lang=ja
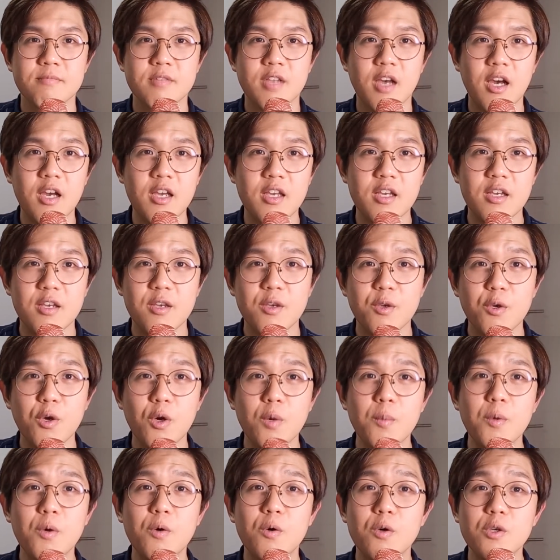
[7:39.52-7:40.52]
はい、今日
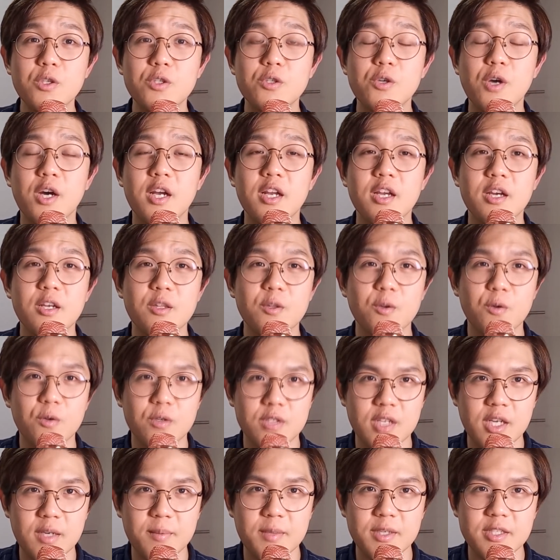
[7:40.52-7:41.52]
もご視聴ありがとうご
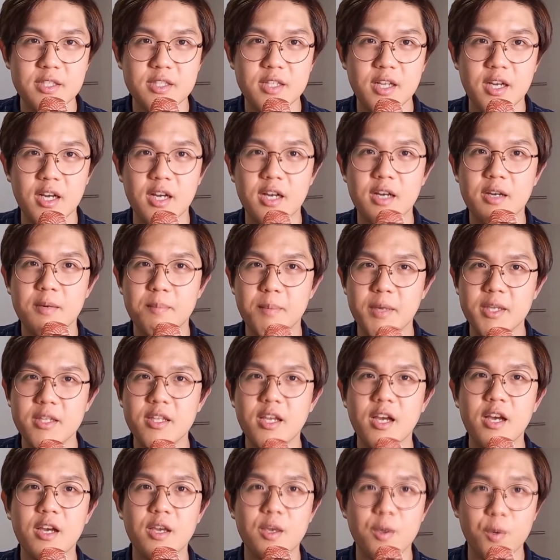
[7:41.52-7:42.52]
ざいました。ま
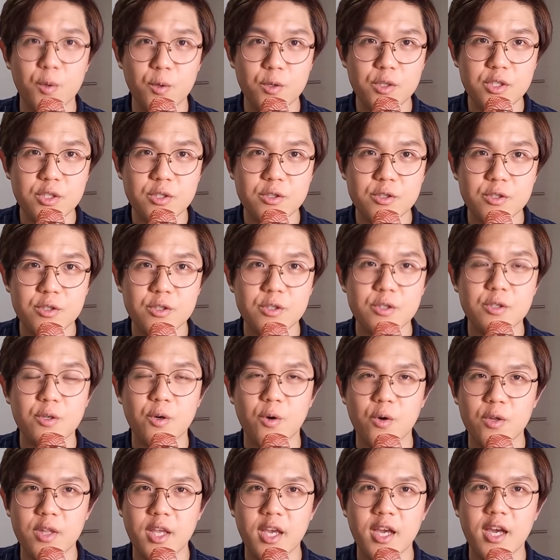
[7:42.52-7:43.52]
たよろしく
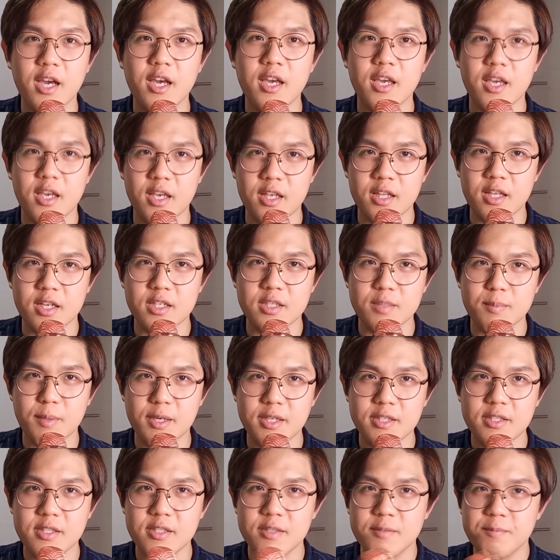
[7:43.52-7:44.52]
お願いいたしま
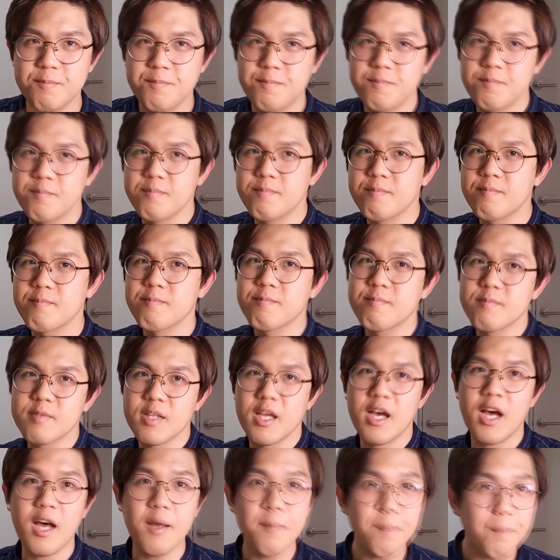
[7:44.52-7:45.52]
す。
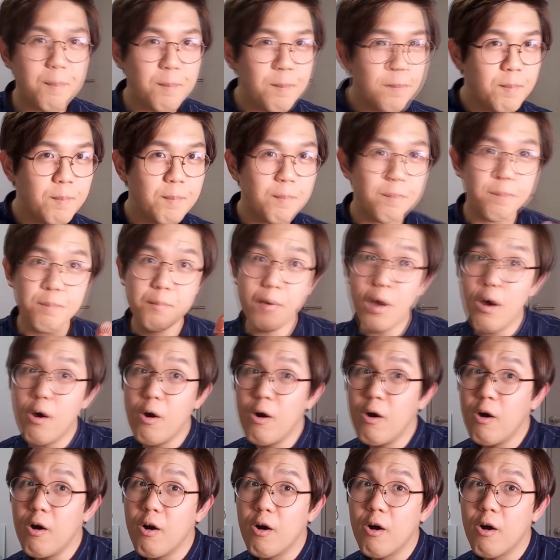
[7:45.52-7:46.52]
あっぴょん